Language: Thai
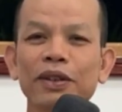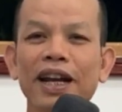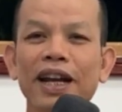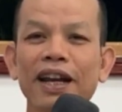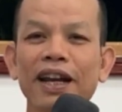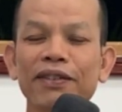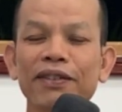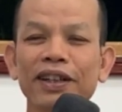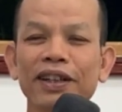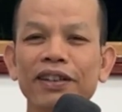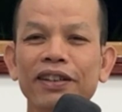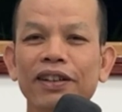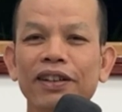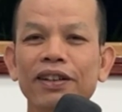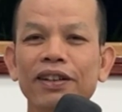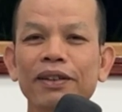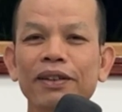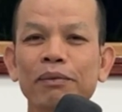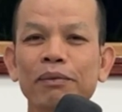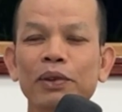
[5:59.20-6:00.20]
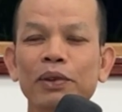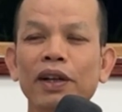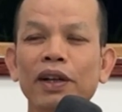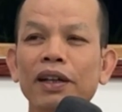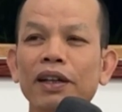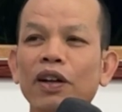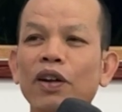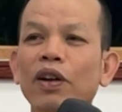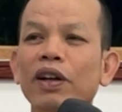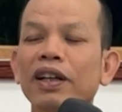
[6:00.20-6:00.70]
สู้ท่าวันทองเพราะ
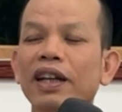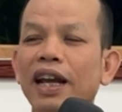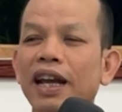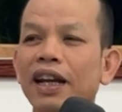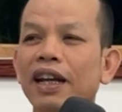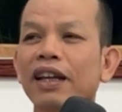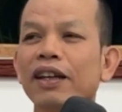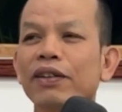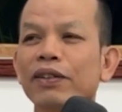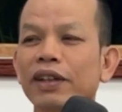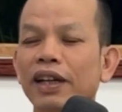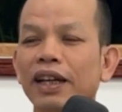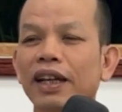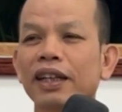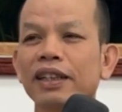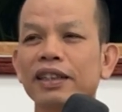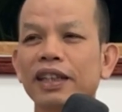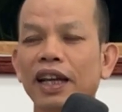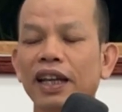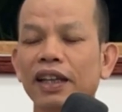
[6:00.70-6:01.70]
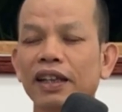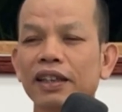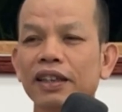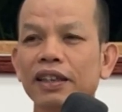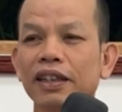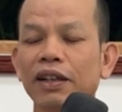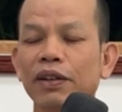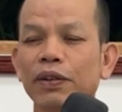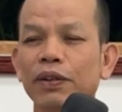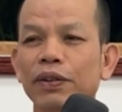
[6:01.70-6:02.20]
นอนท่าได้เขากับหันใจ
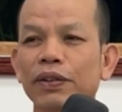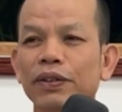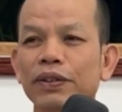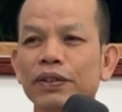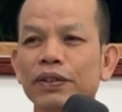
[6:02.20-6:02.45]
คือเก่า